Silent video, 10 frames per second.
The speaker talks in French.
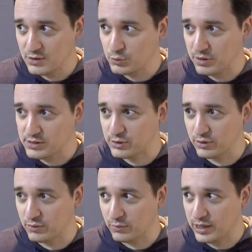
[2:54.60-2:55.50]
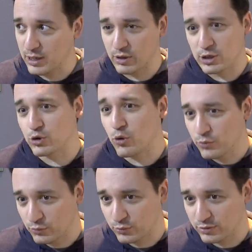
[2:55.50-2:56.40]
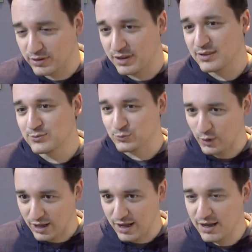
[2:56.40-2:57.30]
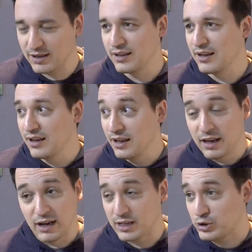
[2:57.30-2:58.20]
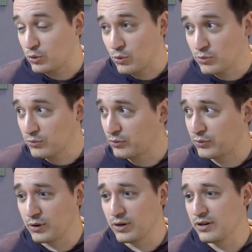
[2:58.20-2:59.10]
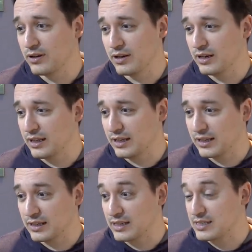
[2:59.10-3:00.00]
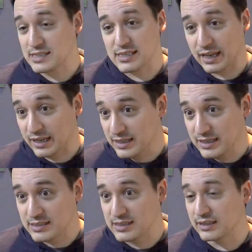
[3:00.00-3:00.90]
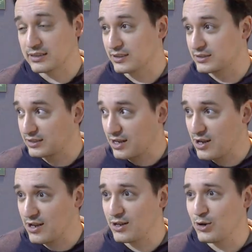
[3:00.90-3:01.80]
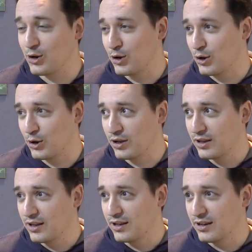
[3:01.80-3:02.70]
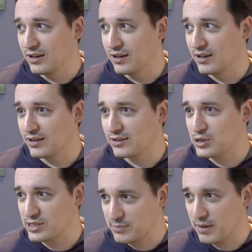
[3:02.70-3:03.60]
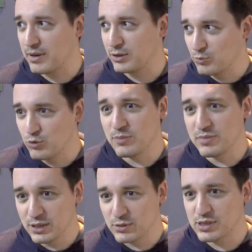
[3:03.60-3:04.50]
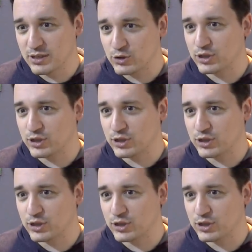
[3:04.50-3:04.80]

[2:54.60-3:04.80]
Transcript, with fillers: je pense que voilà, il y a eu les Schtroumpfs, voilà, les Schtroumpfs, euh, les, Astérix, les Tintins. Euh, euh, je lisais pas mal de Boulet Bill aussi quand